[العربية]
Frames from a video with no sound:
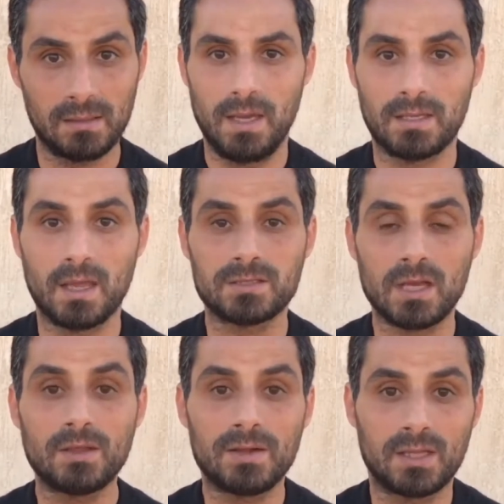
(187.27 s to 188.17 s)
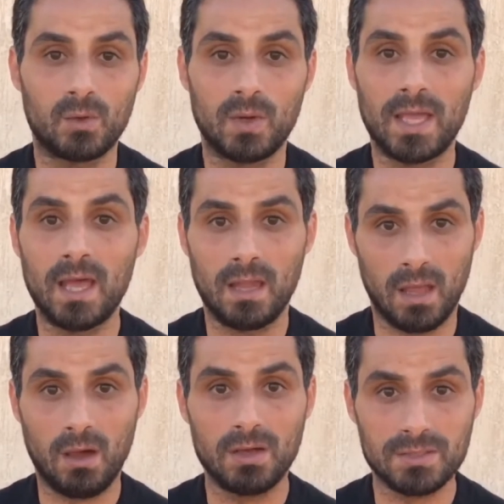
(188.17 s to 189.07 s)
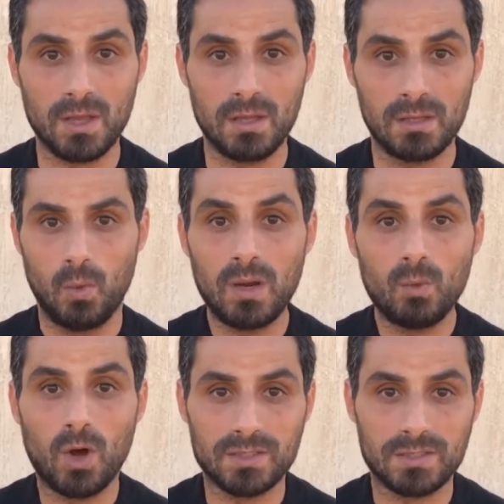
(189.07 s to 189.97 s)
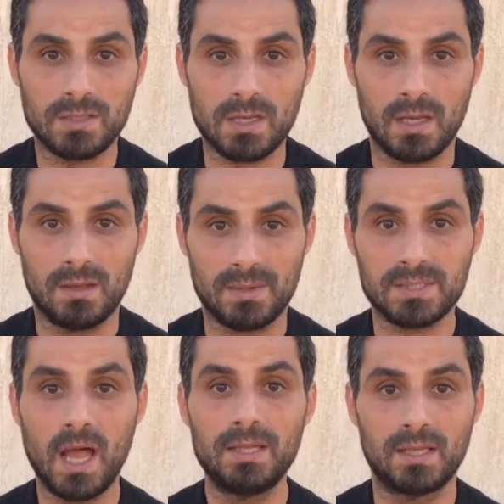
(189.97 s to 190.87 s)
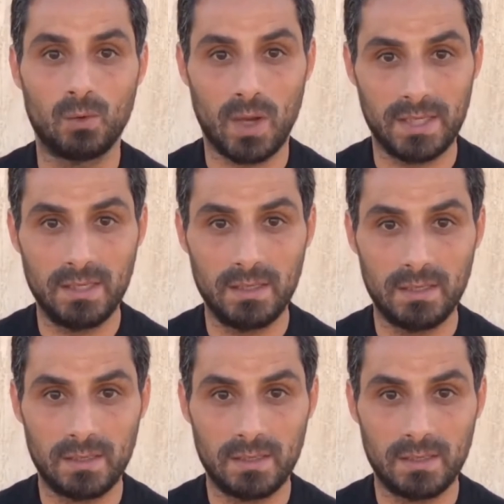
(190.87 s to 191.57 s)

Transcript: إذا صدرت الوكالة خاصة والمخصصة لمصلحة الوكيل